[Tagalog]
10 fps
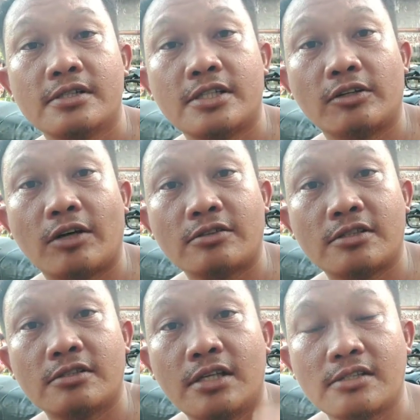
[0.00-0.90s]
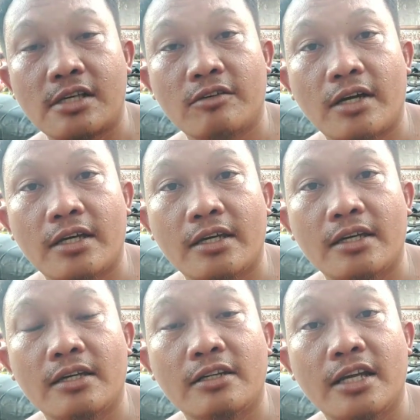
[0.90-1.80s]
Shout out dyan sa'yo
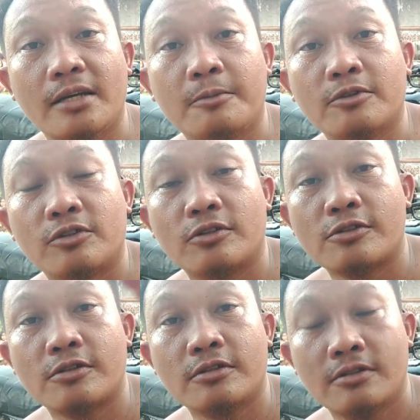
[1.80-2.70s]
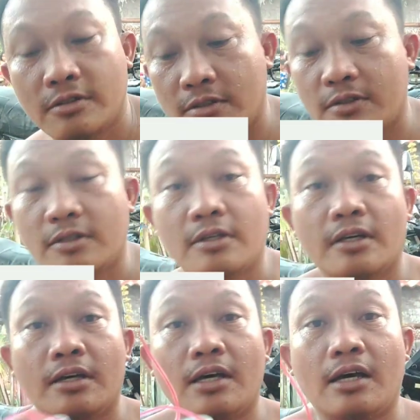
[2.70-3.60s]
kay Le Montroso.
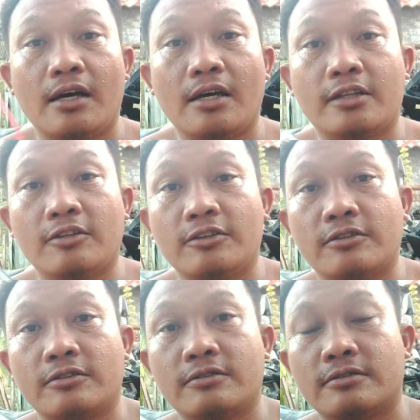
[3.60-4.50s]
Uh, ito yung